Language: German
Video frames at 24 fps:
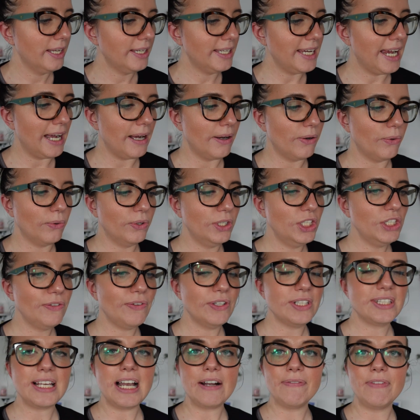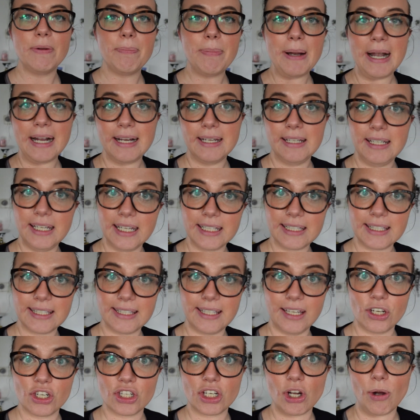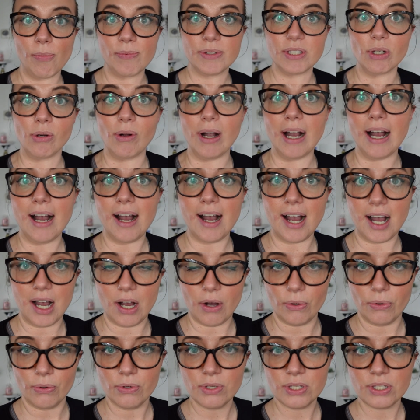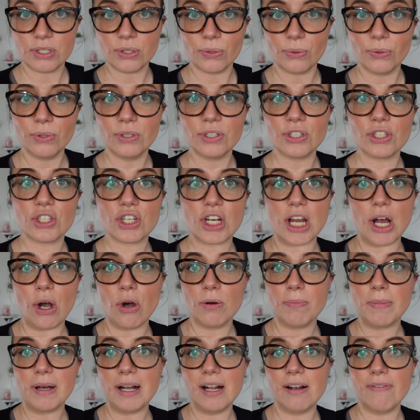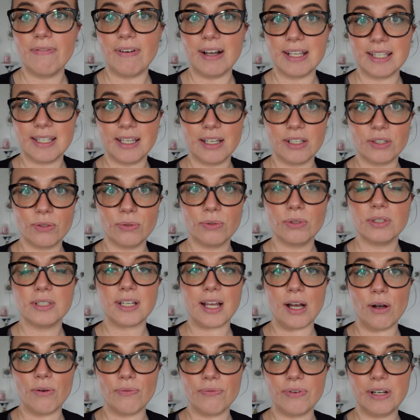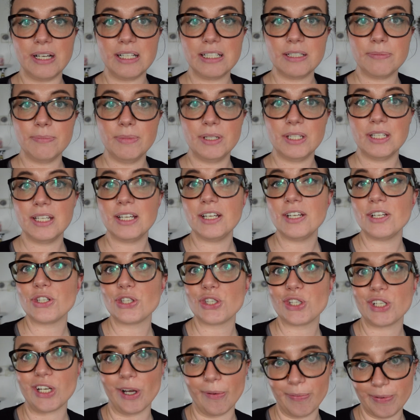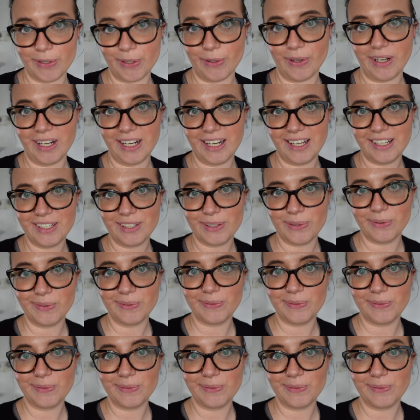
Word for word: Ja, und ich würde sagen, wir packen jetzt den Staubsauger aus und schauen mal, was er so drauf hat mit der Staubsaugerleistung.